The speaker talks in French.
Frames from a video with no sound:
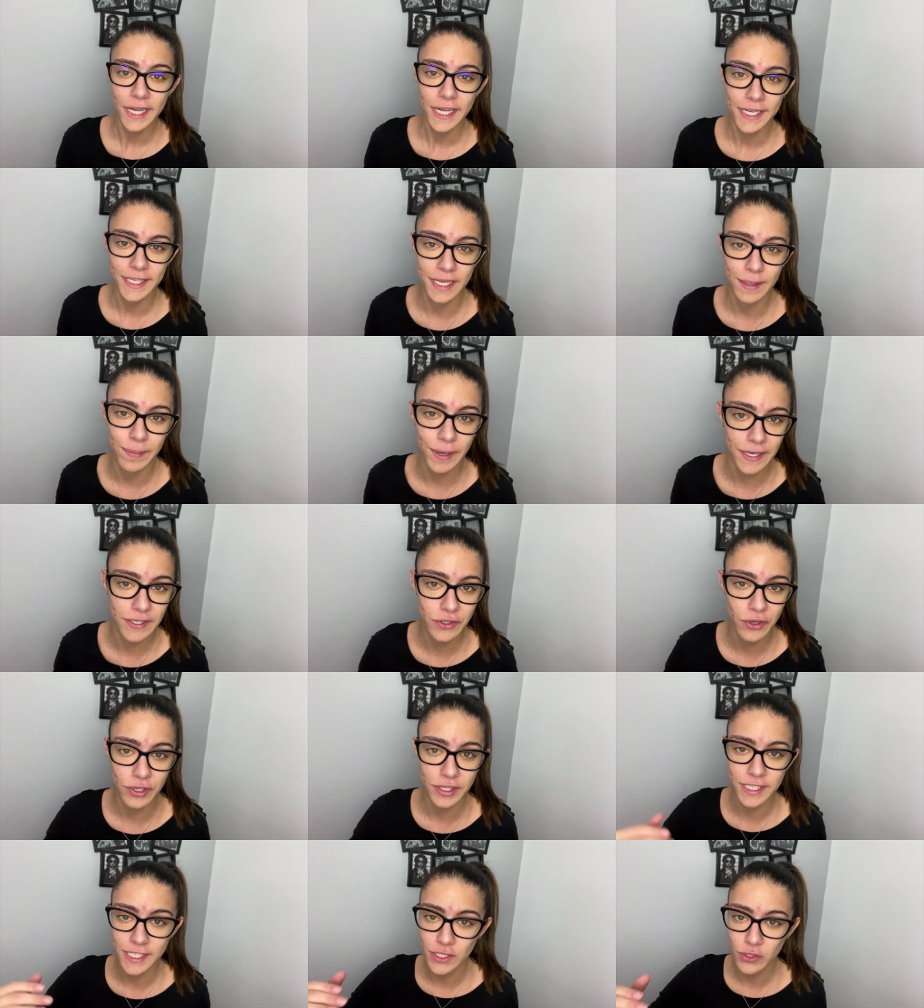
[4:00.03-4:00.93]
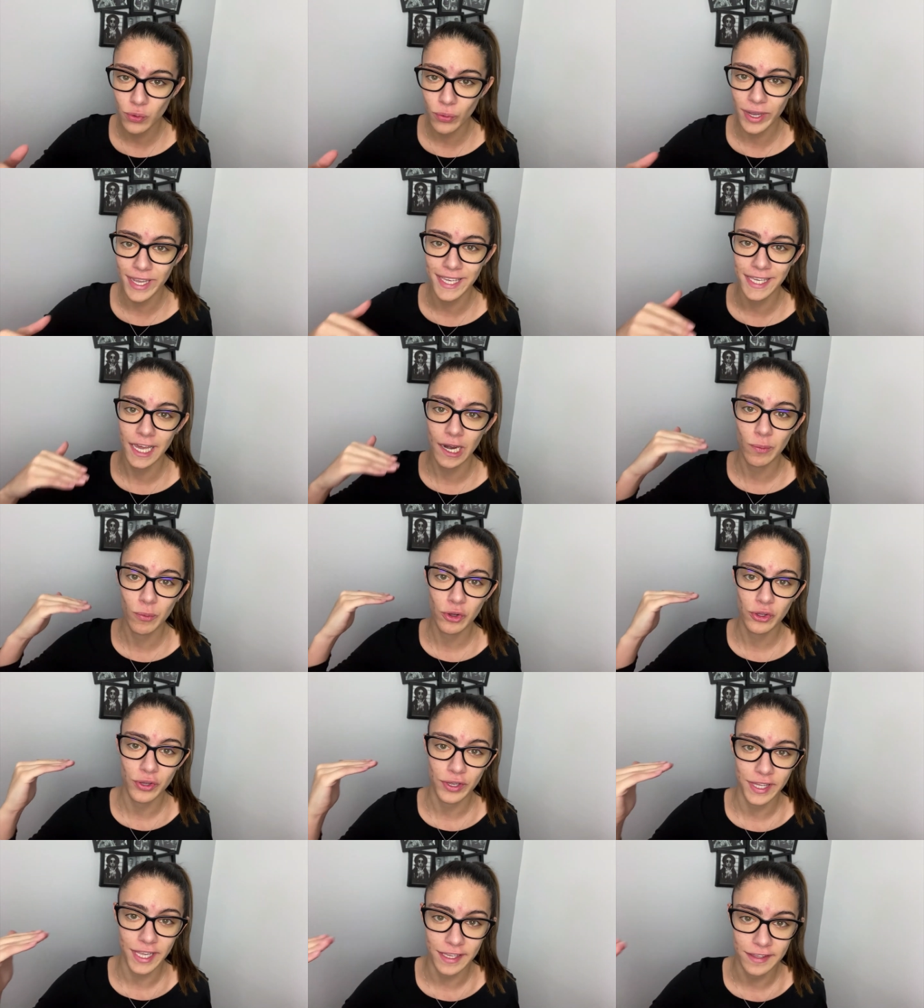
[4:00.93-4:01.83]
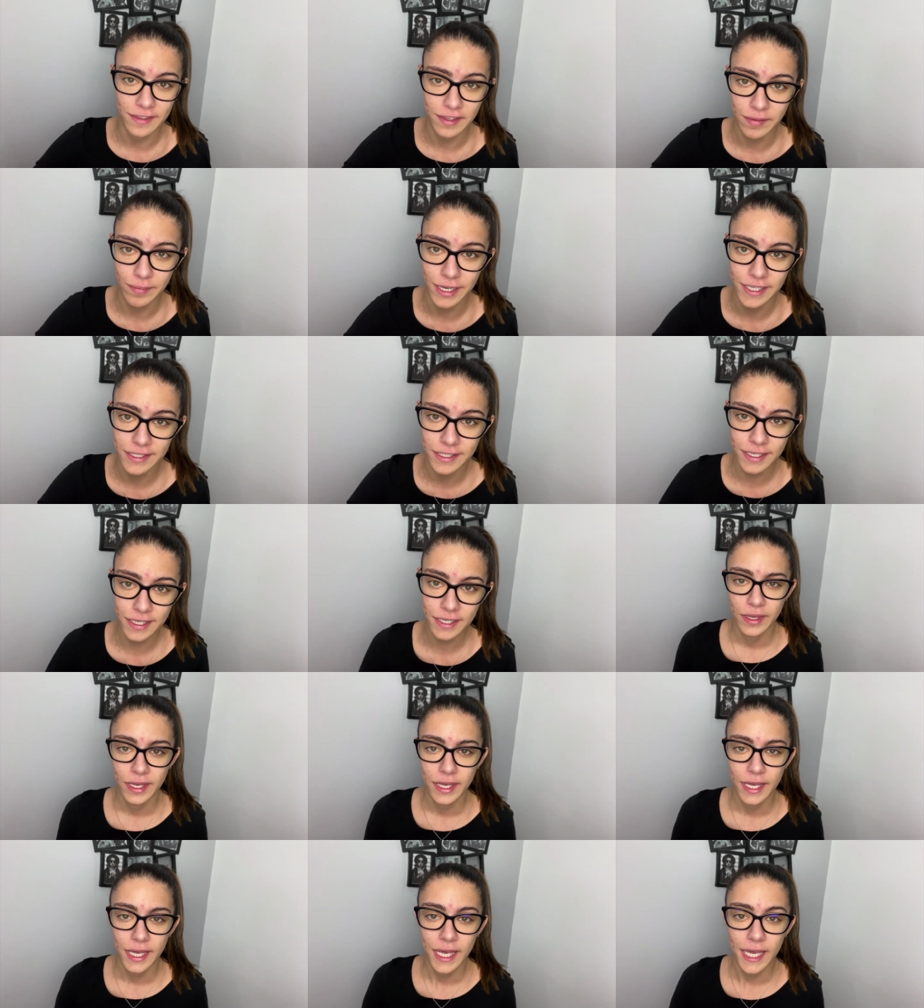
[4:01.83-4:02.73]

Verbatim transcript: des personnes qui sont également dans ta thématique.